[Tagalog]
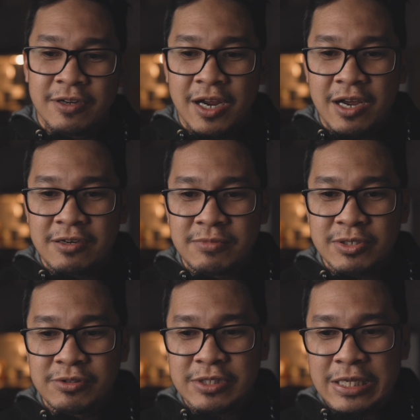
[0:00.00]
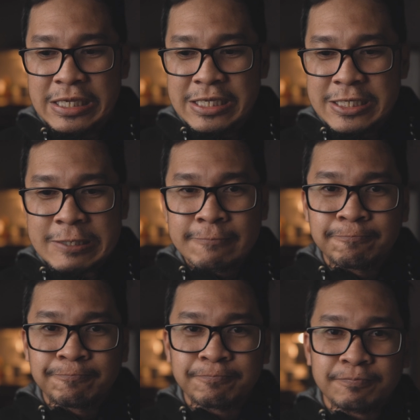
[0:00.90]
ang akong masulti is,
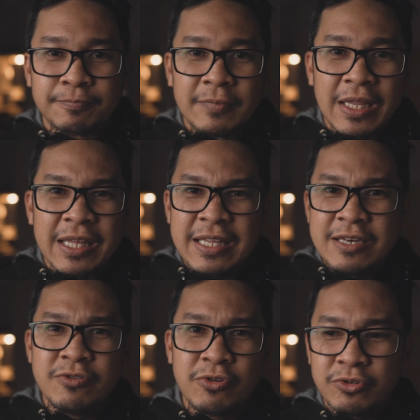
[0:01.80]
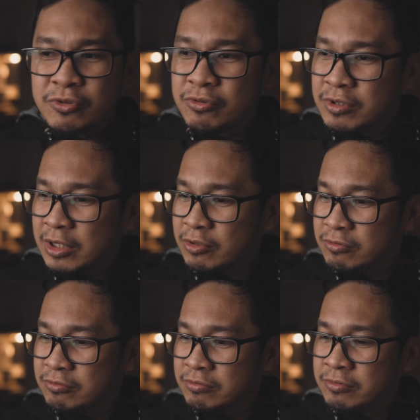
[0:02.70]
nindot yun tong
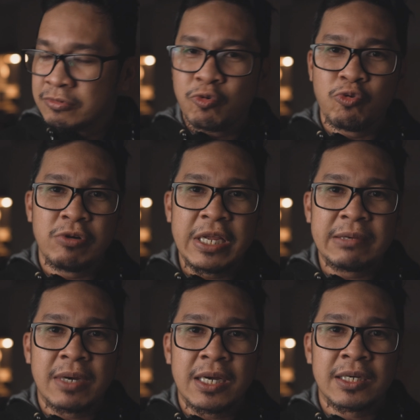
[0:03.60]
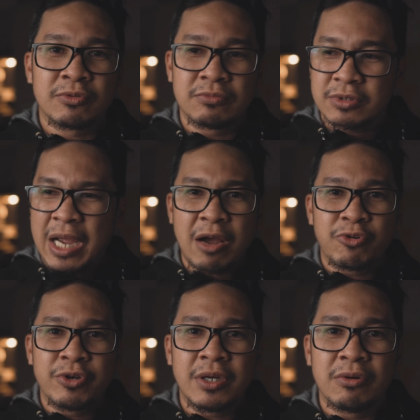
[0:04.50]
katong uling ba, katong
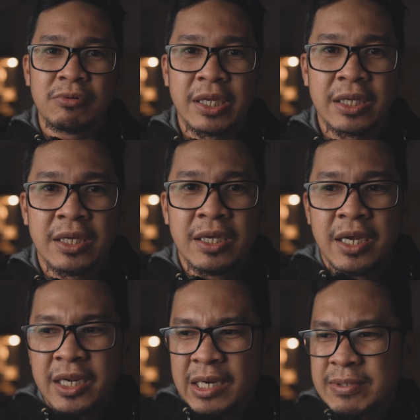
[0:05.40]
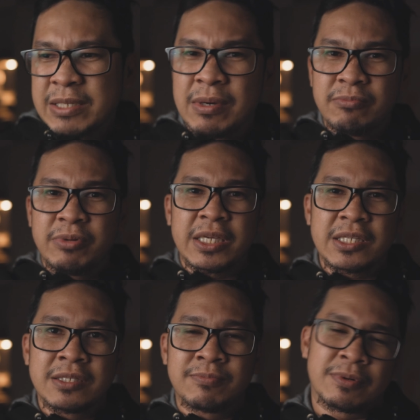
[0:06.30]
kahoy nga uling. Naman sa mga
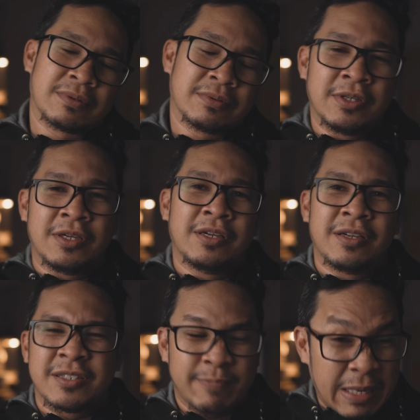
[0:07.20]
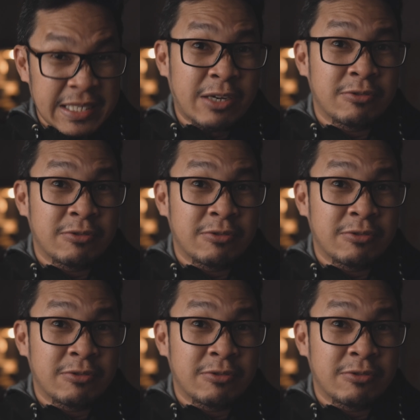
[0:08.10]
bricks, pero para sa